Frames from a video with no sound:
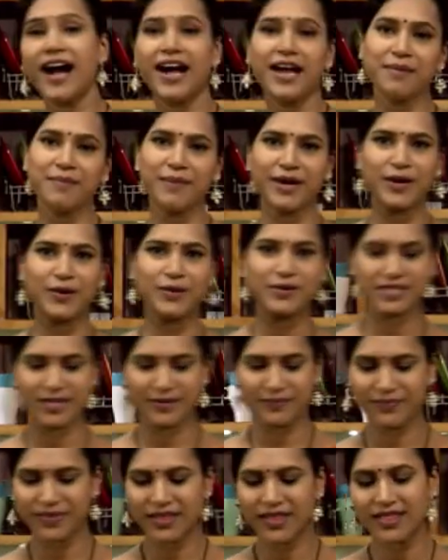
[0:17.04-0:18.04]
హాయ్
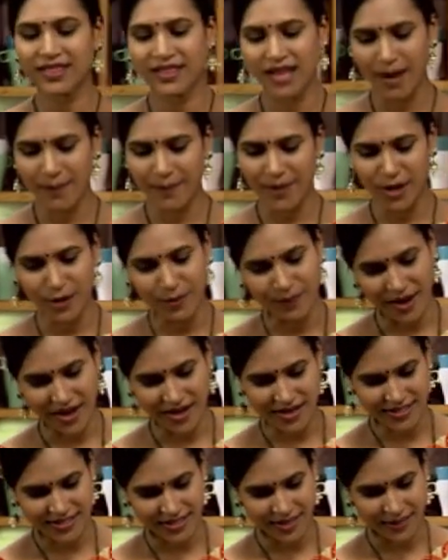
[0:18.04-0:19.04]
మీకోసం నా పేరు మానస